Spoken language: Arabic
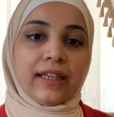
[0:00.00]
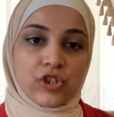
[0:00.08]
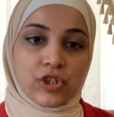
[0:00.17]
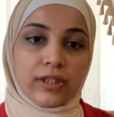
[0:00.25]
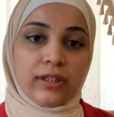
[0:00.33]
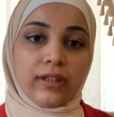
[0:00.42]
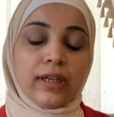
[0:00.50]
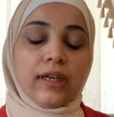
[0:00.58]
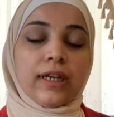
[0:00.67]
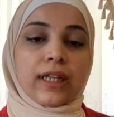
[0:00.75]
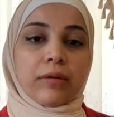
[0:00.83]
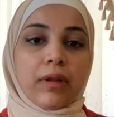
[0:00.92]
للجلد
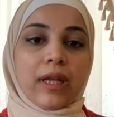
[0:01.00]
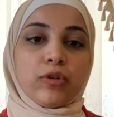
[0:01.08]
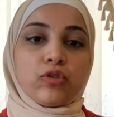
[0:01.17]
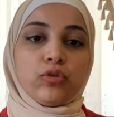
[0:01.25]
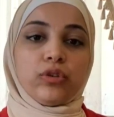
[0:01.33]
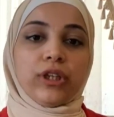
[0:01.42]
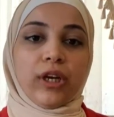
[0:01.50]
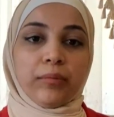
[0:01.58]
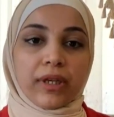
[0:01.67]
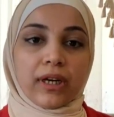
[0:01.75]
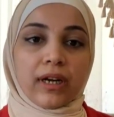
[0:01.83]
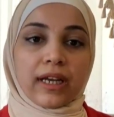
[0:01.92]
طبعا هي بتكون
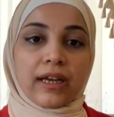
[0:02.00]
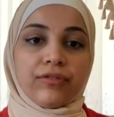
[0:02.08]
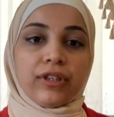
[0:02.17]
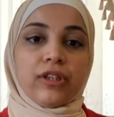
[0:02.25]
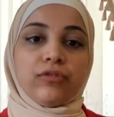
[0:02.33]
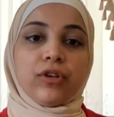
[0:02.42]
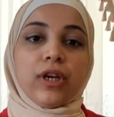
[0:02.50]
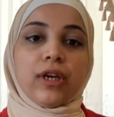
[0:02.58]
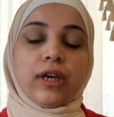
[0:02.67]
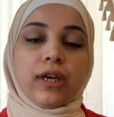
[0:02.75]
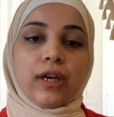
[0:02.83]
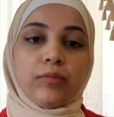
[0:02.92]
احمرار خفيف
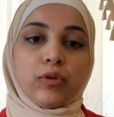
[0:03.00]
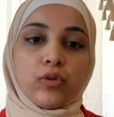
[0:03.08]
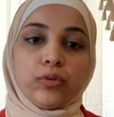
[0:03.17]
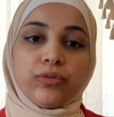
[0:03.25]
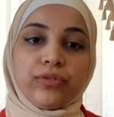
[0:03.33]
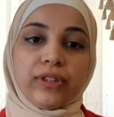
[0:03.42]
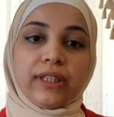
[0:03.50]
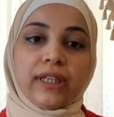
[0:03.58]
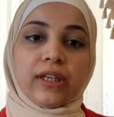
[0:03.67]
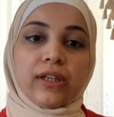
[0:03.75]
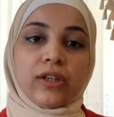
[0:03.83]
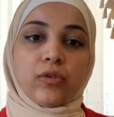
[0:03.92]
بيكون في
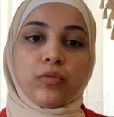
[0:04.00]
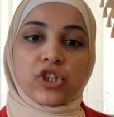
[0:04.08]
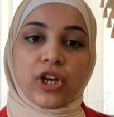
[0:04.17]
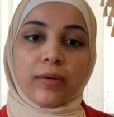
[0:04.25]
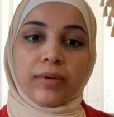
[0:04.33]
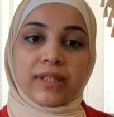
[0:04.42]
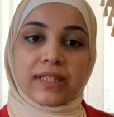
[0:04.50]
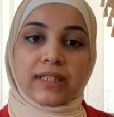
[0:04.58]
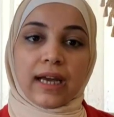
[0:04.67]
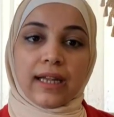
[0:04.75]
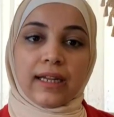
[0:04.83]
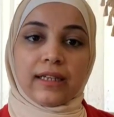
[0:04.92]
آه، وجع
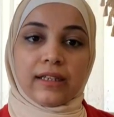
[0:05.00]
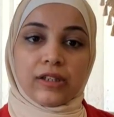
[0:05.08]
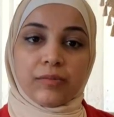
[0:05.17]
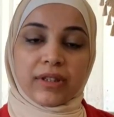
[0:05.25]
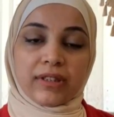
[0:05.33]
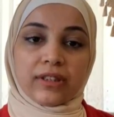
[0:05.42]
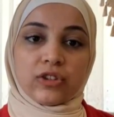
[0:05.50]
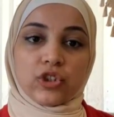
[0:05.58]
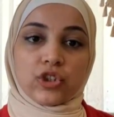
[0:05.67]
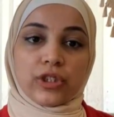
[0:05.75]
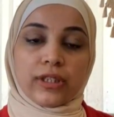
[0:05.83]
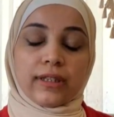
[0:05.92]
بسيط على منطقة
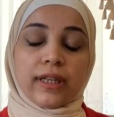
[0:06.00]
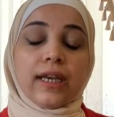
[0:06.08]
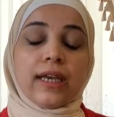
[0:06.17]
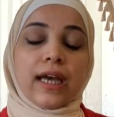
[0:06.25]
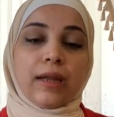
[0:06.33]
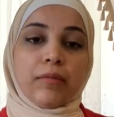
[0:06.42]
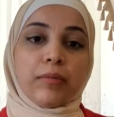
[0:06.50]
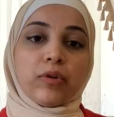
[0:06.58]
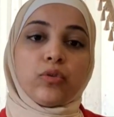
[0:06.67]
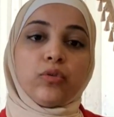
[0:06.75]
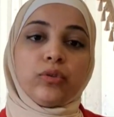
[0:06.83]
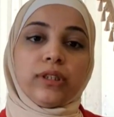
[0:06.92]
الجلد أما
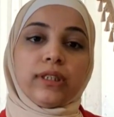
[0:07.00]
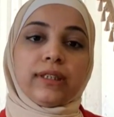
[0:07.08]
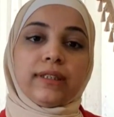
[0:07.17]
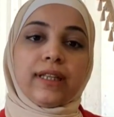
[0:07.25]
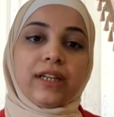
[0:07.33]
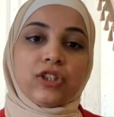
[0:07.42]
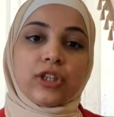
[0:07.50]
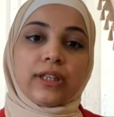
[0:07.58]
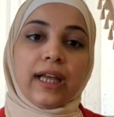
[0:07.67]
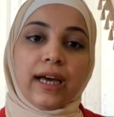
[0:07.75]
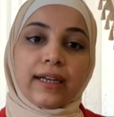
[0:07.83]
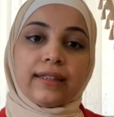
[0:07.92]
بيكون آه، درجة
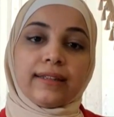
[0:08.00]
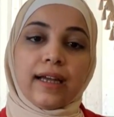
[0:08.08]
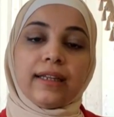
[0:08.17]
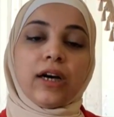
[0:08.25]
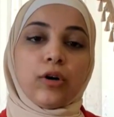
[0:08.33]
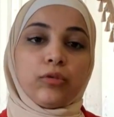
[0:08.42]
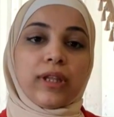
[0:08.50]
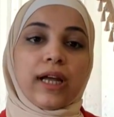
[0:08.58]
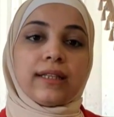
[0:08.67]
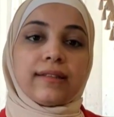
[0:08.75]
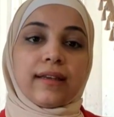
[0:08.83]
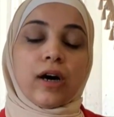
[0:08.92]
الحرق ثانية أو
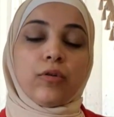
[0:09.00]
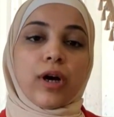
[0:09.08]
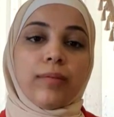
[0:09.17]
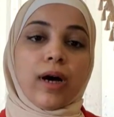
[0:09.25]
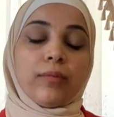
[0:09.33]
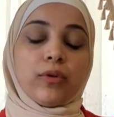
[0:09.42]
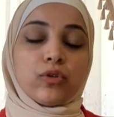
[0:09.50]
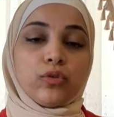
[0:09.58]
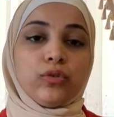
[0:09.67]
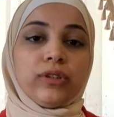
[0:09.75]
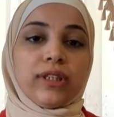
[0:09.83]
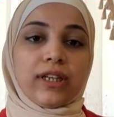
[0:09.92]
ثالثة أو رابعة
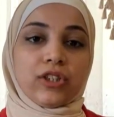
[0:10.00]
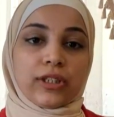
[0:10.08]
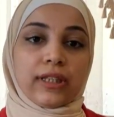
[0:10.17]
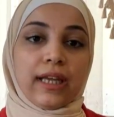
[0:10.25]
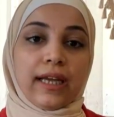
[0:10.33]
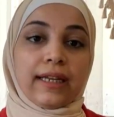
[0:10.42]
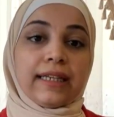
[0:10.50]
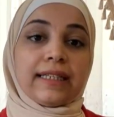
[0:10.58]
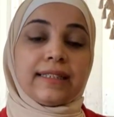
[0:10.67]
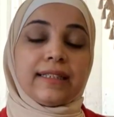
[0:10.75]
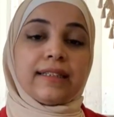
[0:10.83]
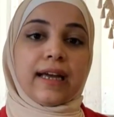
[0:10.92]
بتكون درجة الحرق
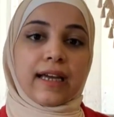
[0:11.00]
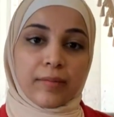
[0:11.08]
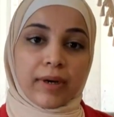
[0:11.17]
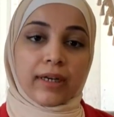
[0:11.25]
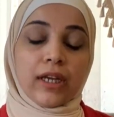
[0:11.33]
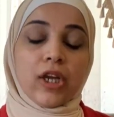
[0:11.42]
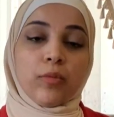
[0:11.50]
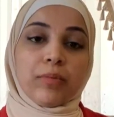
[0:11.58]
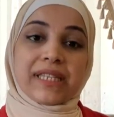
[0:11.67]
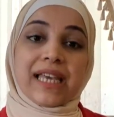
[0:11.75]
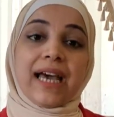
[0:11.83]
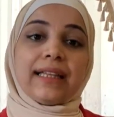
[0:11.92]
كثير أكبر
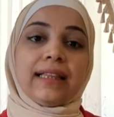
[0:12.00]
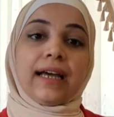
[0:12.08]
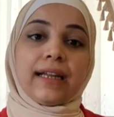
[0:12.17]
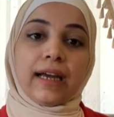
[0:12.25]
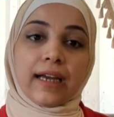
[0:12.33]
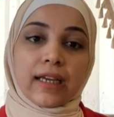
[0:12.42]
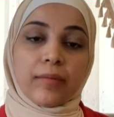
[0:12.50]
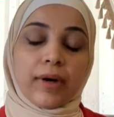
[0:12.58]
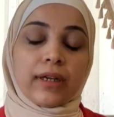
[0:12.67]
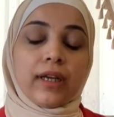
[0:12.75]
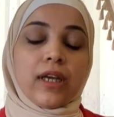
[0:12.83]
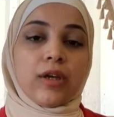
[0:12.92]
مساحة الحرق
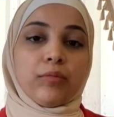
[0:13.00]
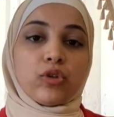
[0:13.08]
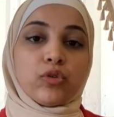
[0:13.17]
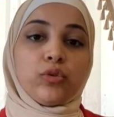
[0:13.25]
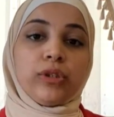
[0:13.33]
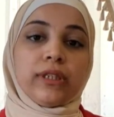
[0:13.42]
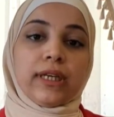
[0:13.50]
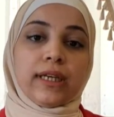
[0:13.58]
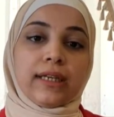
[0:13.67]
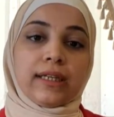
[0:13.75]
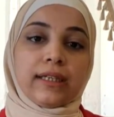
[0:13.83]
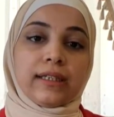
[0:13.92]
أكبر بتكون
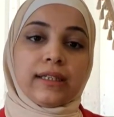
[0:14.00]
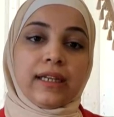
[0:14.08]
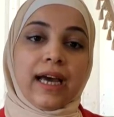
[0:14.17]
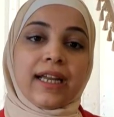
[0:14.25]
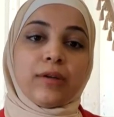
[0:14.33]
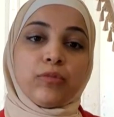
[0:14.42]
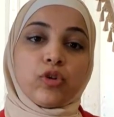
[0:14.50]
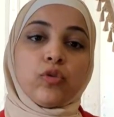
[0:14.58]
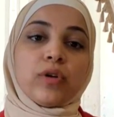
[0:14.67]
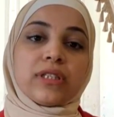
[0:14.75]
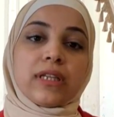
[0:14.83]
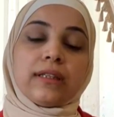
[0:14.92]
آه، الحرق بيكون
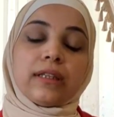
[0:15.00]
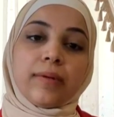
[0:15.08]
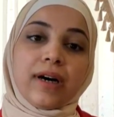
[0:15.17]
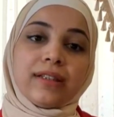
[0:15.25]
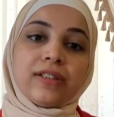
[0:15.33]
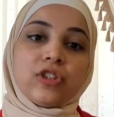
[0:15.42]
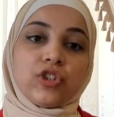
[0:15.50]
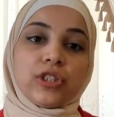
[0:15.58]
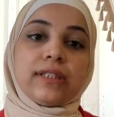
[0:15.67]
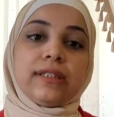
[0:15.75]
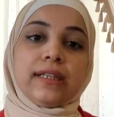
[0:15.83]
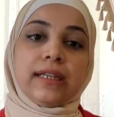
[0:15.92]
وصلت لطبقات
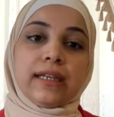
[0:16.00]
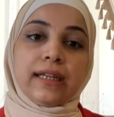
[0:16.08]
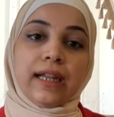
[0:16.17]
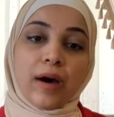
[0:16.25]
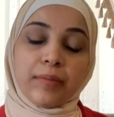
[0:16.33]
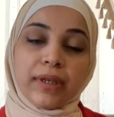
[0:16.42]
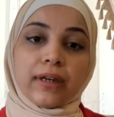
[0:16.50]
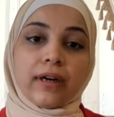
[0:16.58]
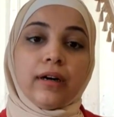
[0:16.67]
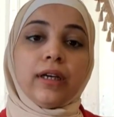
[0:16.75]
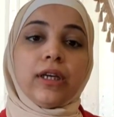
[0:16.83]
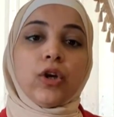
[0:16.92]
الجلد
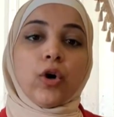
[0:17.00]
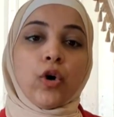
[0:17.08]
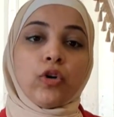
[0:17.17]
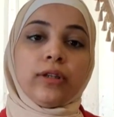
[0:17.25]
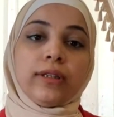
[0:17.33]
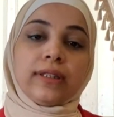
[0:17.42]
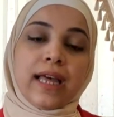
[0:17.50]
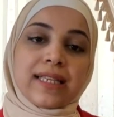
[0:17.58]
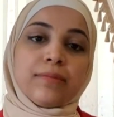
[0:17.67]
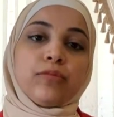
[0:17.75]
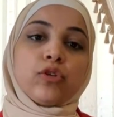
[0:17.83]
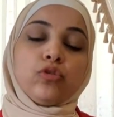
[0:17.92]
العميقة هون
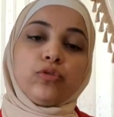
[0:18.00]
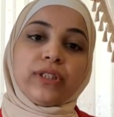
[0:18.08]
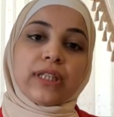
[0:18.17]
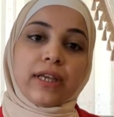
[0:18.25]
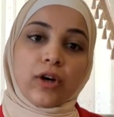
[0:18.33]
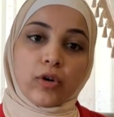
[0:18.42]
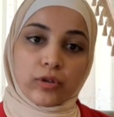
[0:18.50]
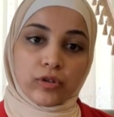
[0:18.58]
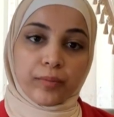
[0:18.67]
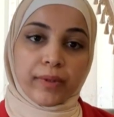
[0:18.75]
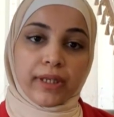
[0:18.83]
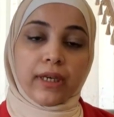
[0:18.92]
لازم بيكون في تدخل
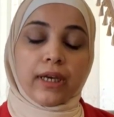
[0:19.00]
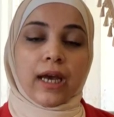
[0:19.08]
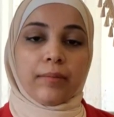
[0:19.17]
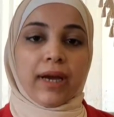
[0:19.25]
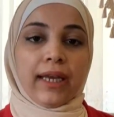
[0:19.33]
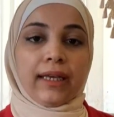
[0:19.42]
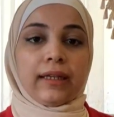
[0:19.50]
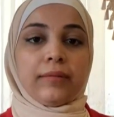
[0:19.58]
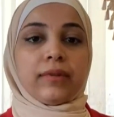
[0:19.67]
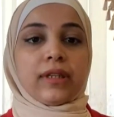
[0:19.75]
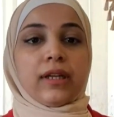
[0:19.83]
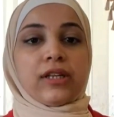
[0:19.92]
طبي أما
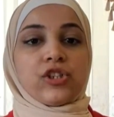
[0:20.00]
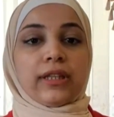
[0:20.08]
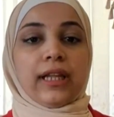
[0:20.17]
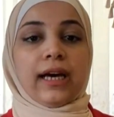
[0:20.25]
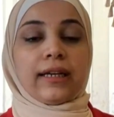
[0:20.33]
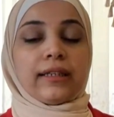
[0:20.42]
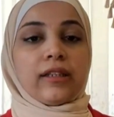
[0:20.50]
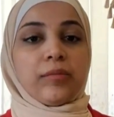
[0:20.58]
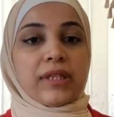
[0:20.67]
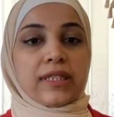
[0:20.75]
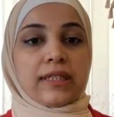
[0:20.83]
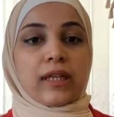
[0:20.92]
أحيانا درجه الحرق
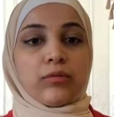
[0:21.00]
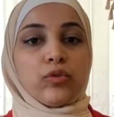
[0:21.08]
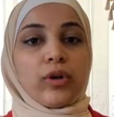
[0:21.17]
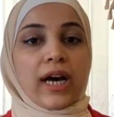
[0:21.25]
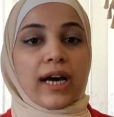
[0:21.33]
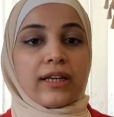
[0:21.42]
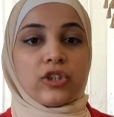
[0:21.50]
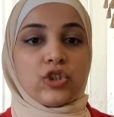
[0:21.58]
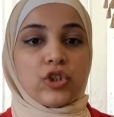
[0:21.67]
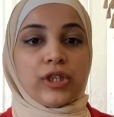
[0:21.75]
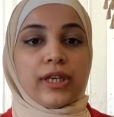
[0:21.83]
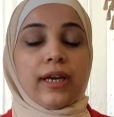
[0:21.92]
البسيطة تكون
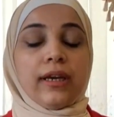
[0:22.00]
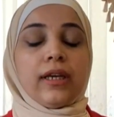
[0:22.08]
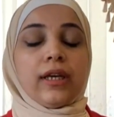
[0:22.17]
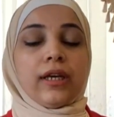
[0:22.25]
خارجية